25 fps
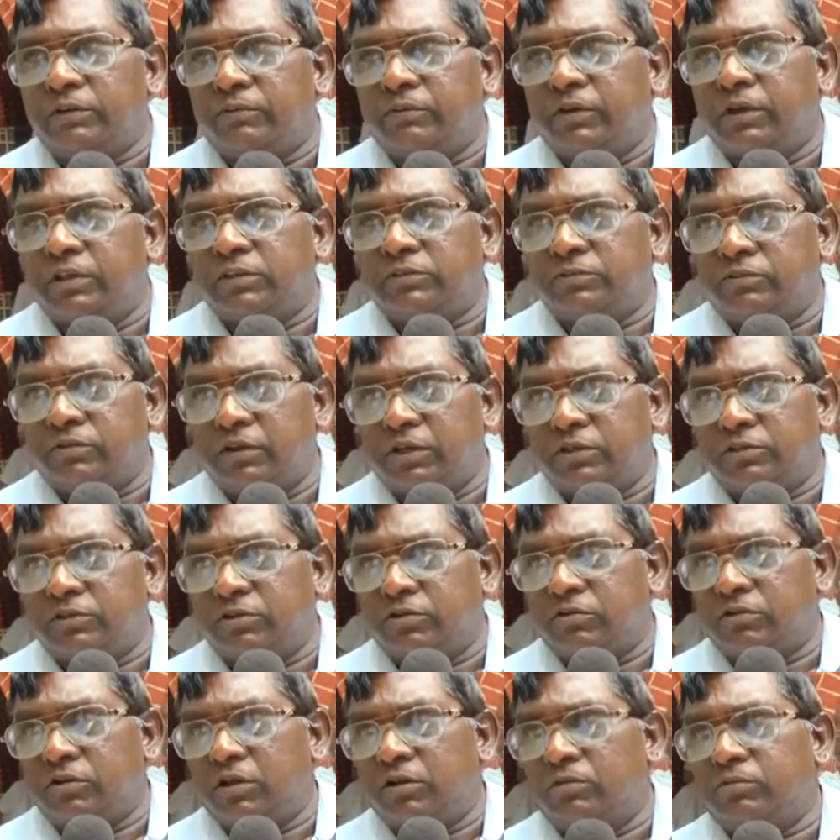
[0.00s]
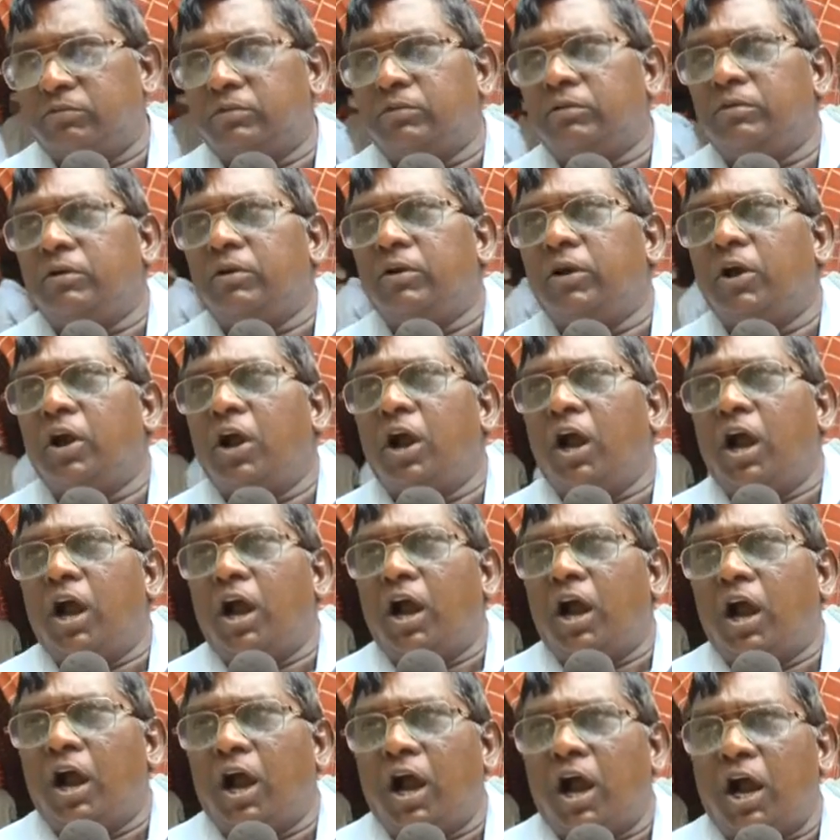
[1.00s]
వేసి వేసి ఉన్నాము
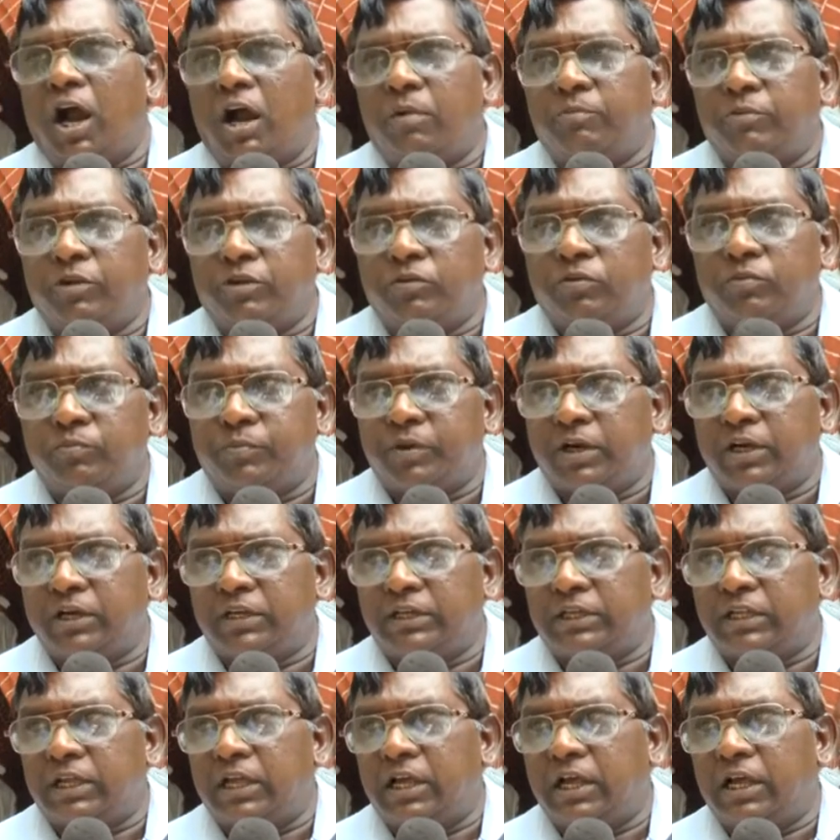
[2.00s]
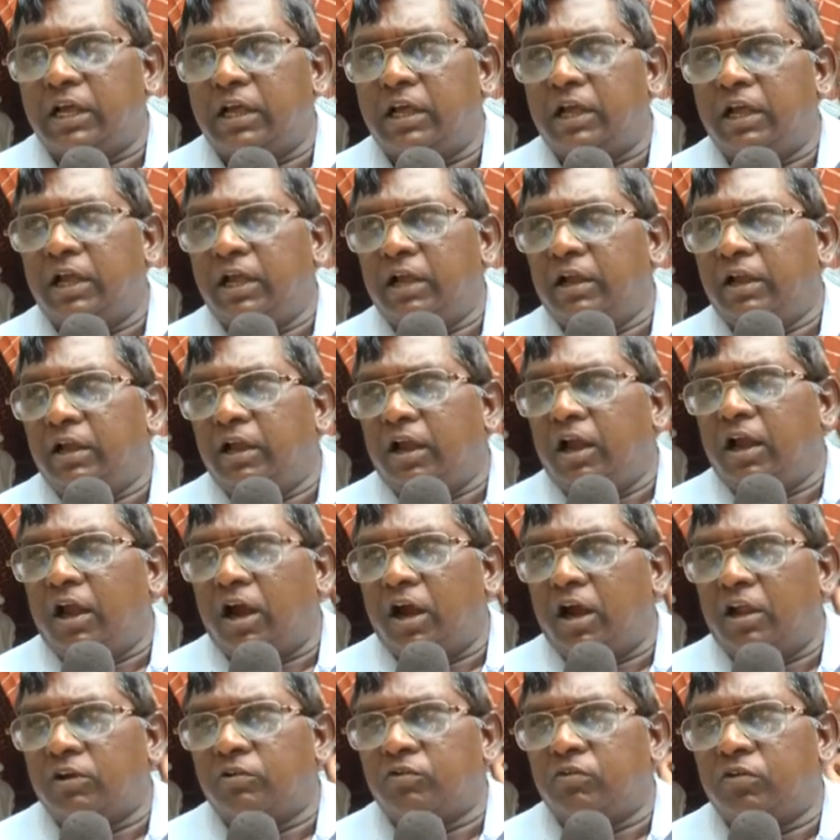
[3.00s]
ఆ మినుము పంట
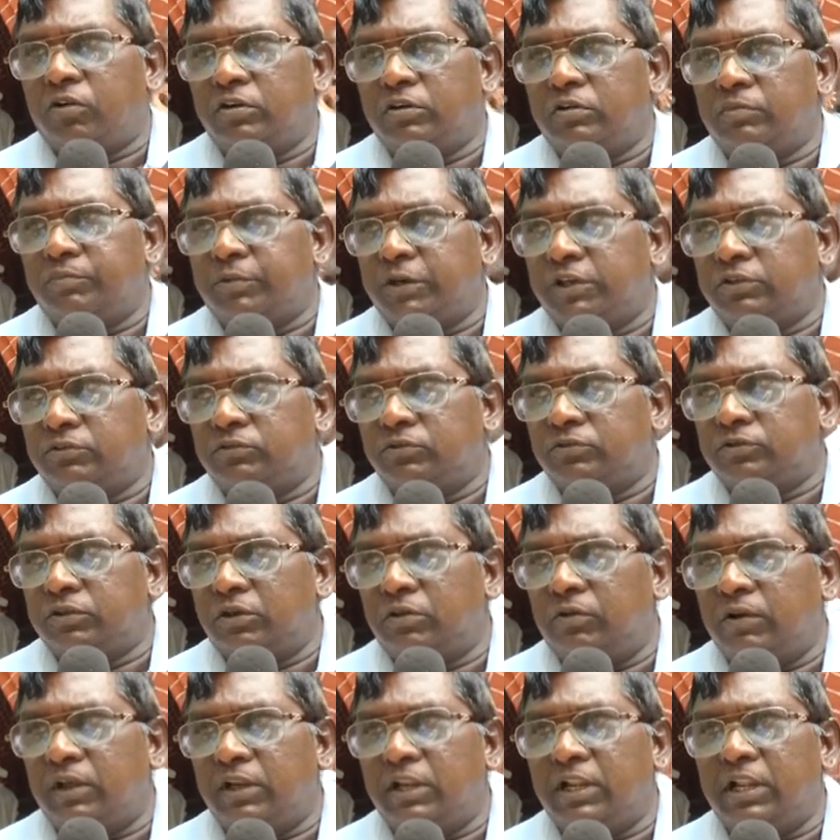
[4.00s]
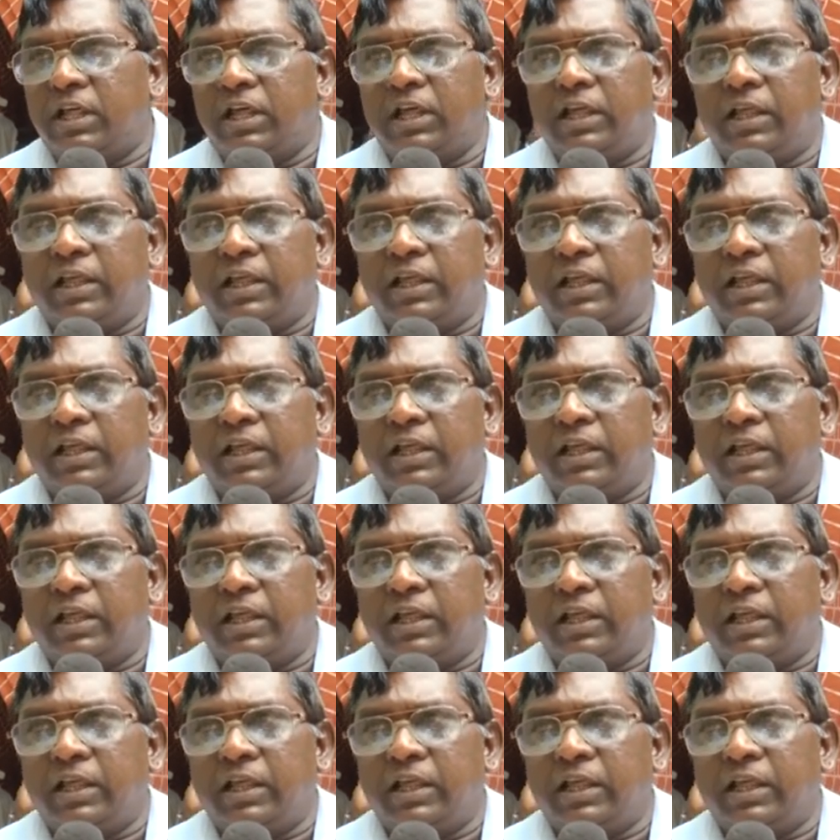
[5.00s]
అనుకోని పరిస్థితుల వలన